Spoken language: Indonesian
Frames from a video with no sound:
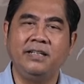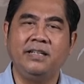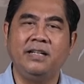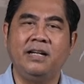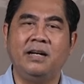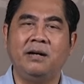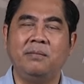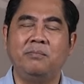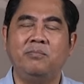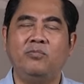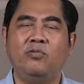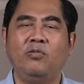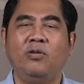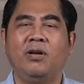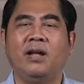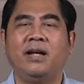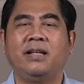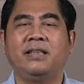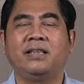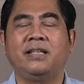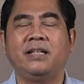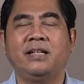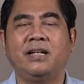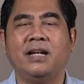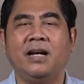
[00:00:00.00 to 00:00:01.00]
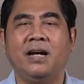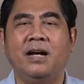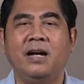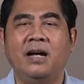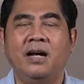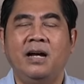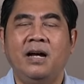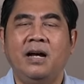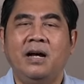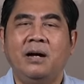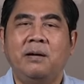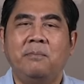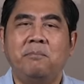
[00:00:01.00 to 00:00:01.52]
dia mulai tidak
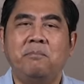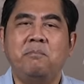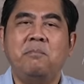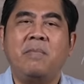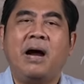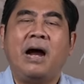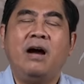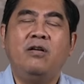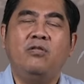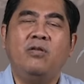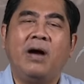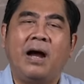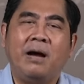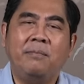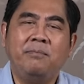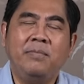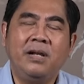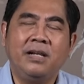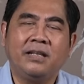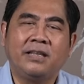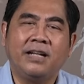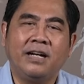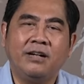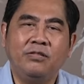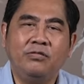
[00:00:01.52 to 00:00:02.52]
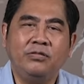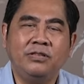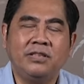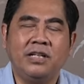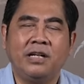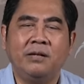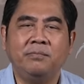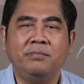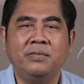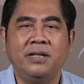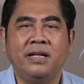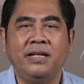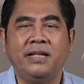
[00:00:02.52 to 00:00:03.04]
mau ambil tanggung
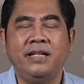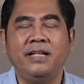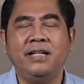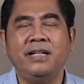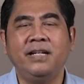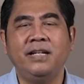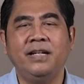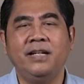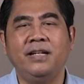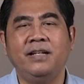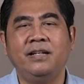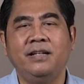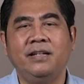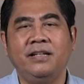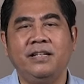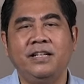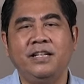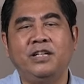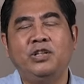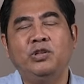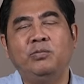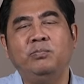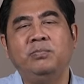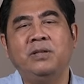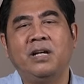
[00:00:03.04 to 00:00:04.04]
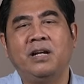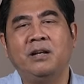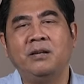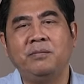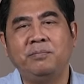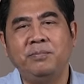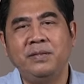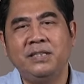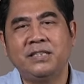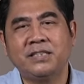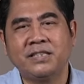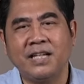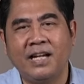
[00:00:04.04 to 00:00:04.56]
jawabnya, ingin hidupnya
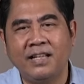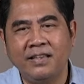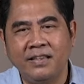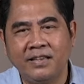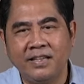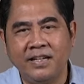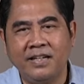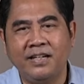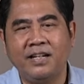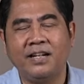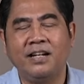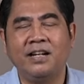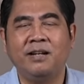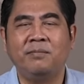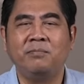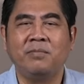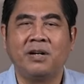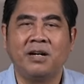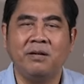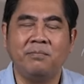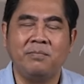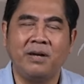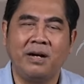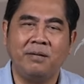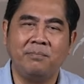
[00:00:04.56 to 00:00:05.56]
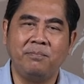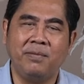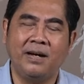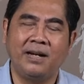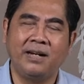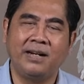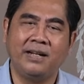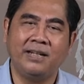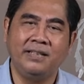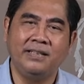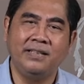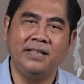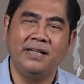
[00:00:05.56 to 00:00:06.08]
lebih santai dalam
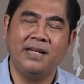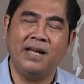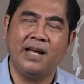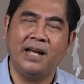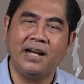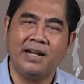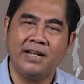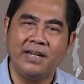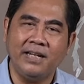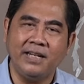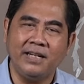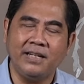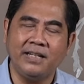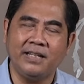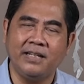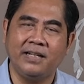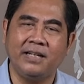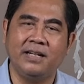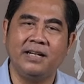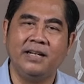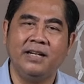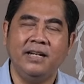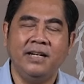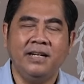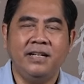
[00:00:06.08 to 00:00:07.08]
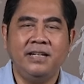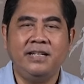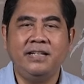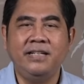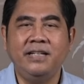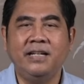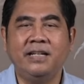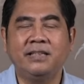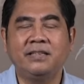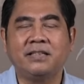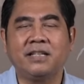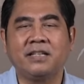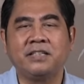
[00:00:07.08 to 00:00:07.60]
kemapanannya, akhirnya
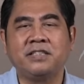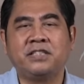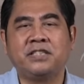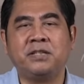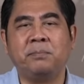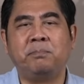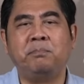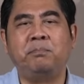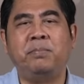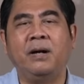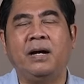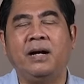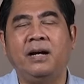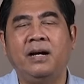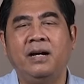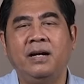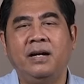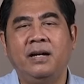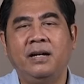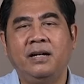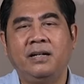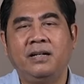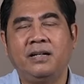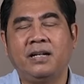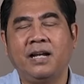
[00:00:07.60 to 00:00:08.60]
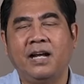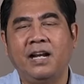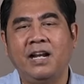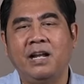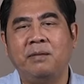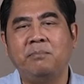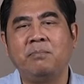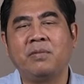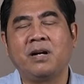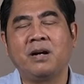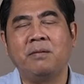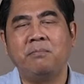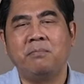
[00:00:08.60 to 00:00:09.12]
dia terjebak
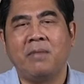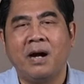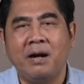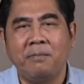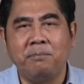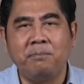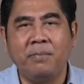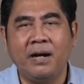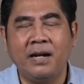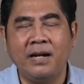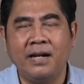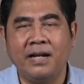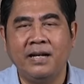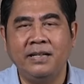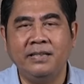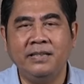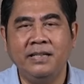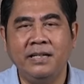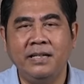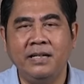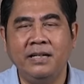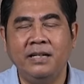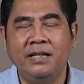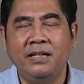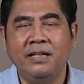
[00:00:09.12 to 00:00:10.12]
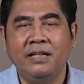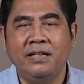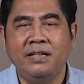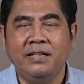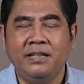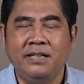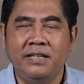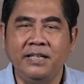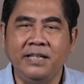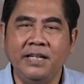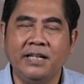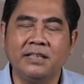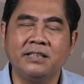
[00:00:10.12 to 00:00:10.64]
dalam kemapanannya,
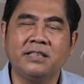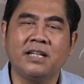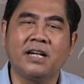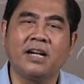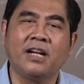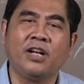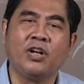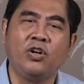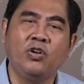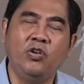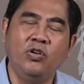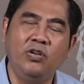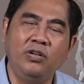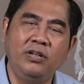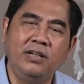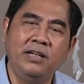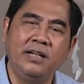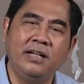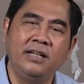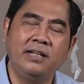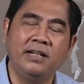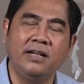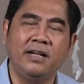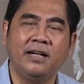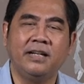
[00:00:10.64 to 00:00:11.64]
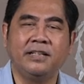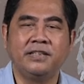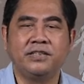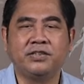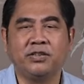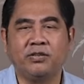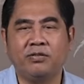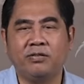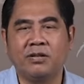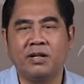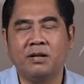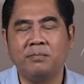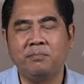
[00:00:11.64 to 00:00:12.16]
dia tergoda dengan
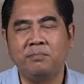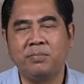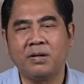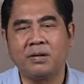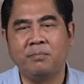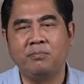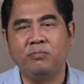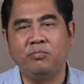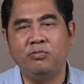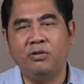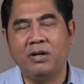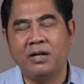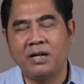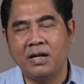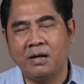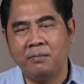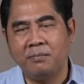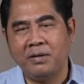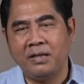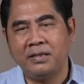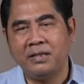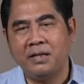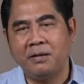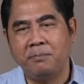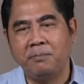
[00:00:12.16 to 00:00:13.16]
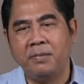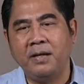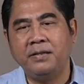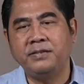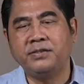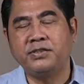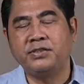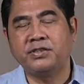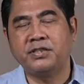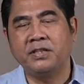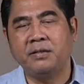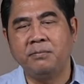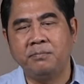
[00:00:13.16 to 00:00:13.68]
seorang perempuan namanya
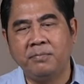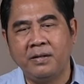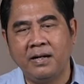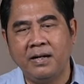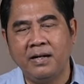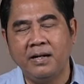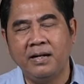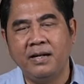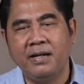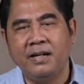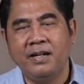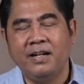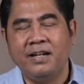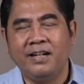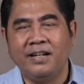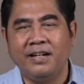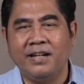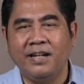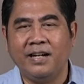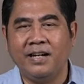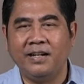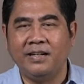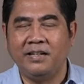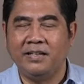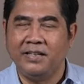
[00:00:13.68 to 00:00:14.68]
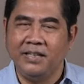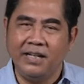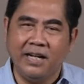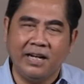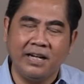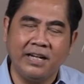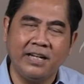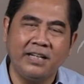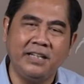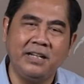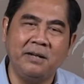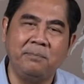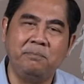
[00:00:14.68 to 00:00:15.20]
Betseba, dan dia
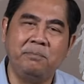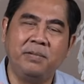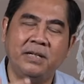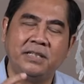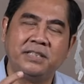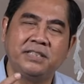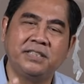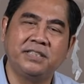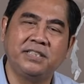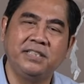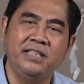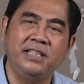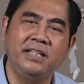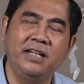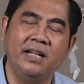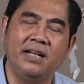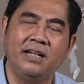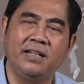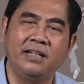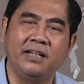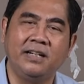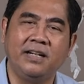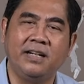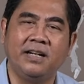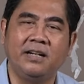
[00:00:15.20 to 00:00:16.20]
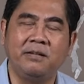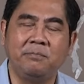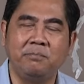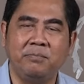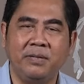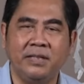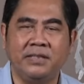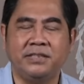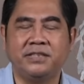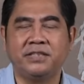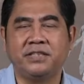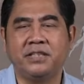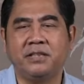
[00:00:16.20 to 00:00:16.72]
akhirnya bersinah dengan
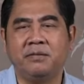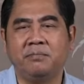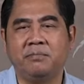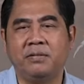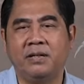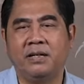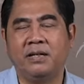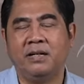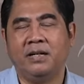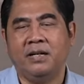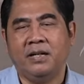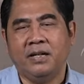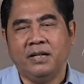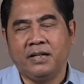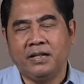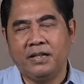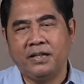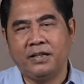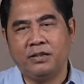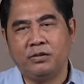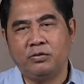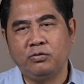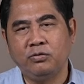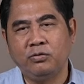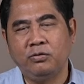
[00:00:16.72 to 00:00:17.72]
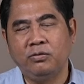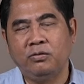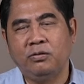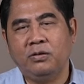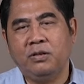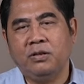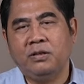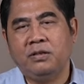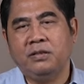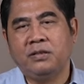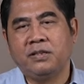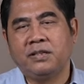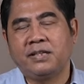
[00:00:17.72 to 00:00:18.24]
Betseba.
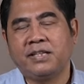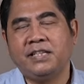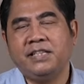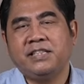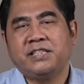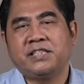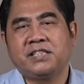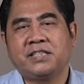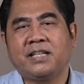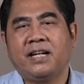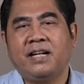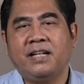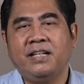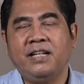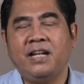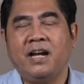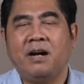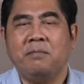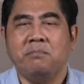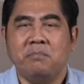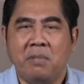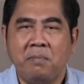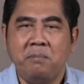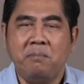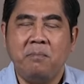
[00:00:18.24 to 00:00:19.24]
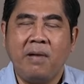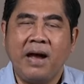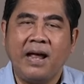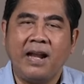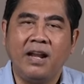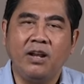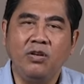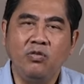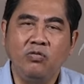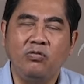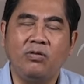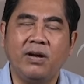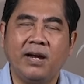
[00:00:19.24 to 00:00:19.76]
Itu kisah yang
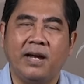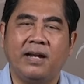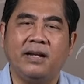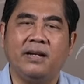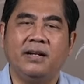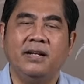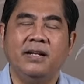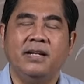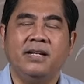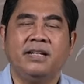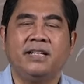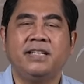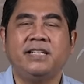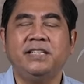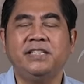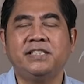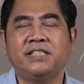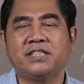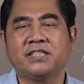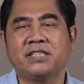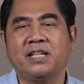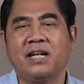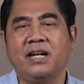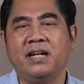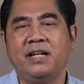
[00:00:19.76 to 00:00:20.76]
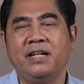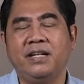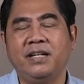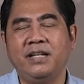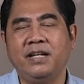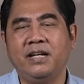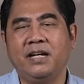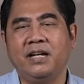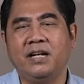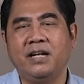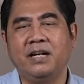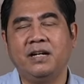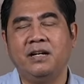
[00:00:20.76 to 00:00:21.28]
memalukan, kisah
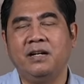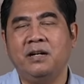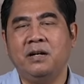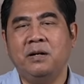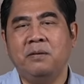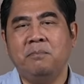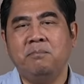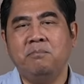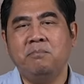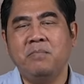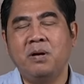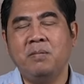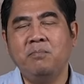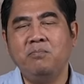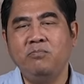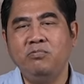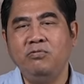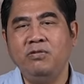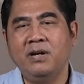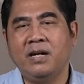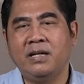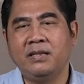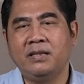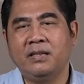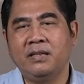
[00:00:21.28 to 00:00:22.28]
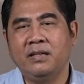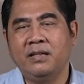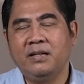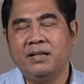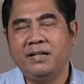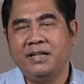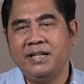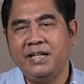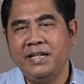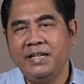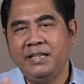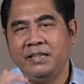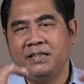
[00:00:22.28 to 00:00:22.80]
yang membuat
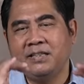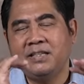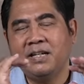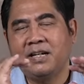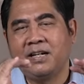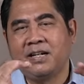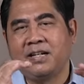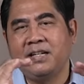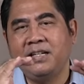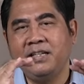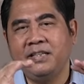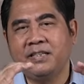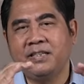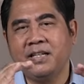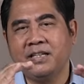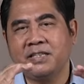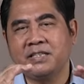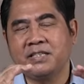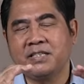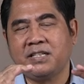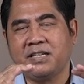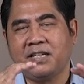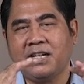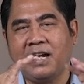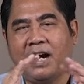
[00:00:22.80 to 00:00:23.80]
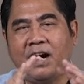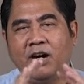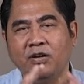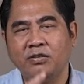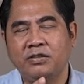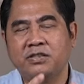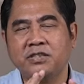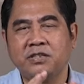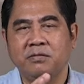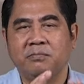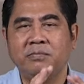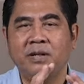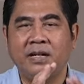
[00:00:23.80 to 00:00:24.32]
integritas
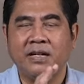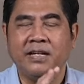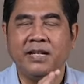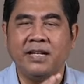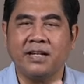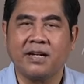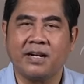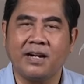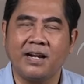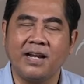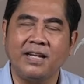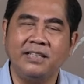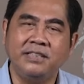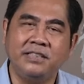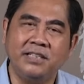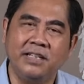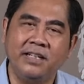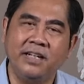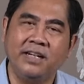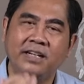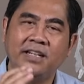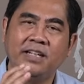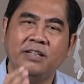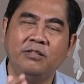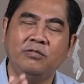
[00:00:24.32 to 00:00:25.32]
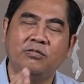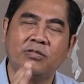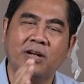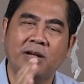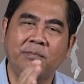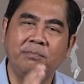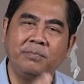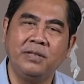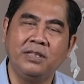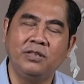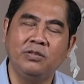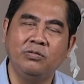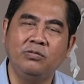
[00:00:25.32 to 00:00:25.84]
Daud sebagai raja yang
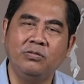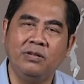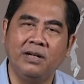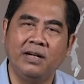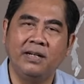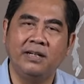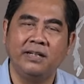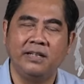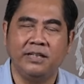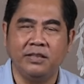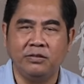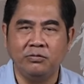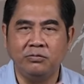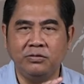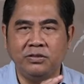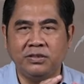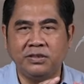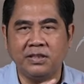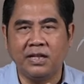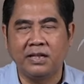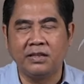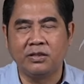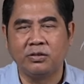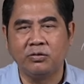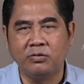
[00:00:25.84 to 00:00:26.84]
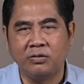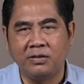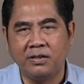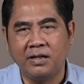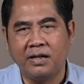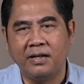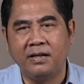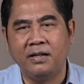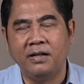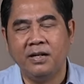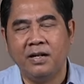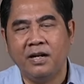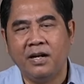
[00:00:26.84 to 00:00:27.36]
diurapi Tuhan itu jatuh
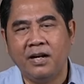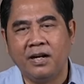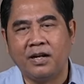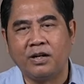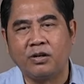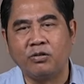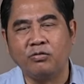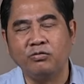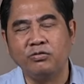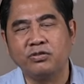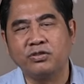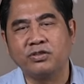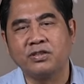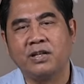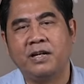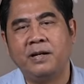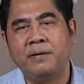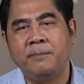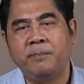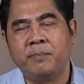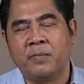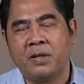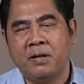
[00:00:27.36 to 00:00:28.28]
dan rusak.